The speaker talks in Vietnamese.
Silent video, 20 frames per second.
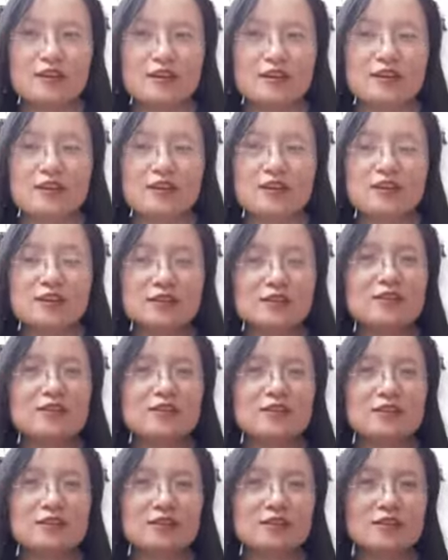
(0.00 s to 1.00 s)
à, nhưng
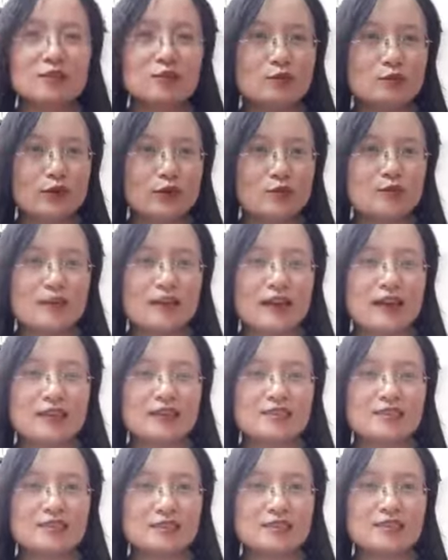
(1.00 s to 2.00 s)
có nhiều học giả
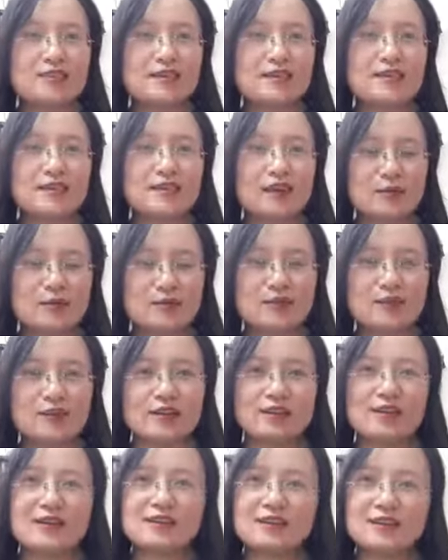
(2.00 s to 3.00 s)
chỉ đề cập và
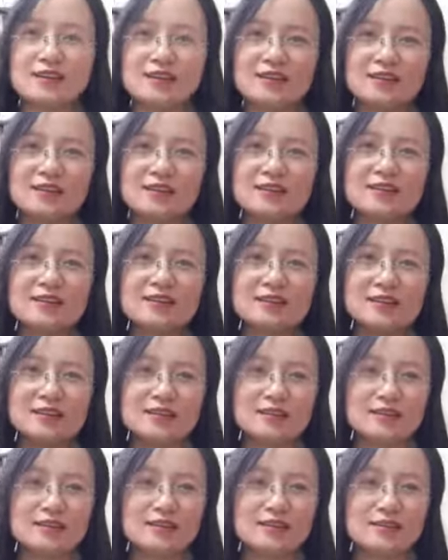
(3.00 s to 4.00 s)
nhắc nhở
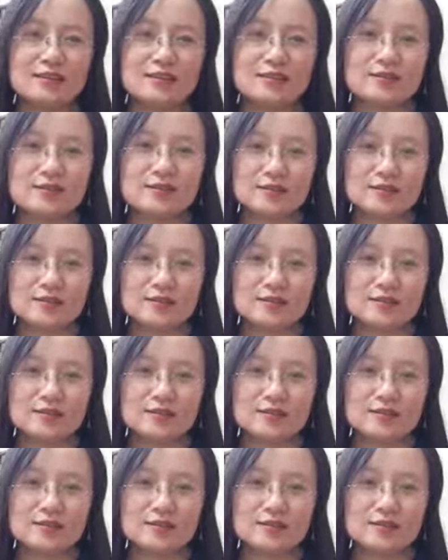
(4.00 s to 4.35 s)
à,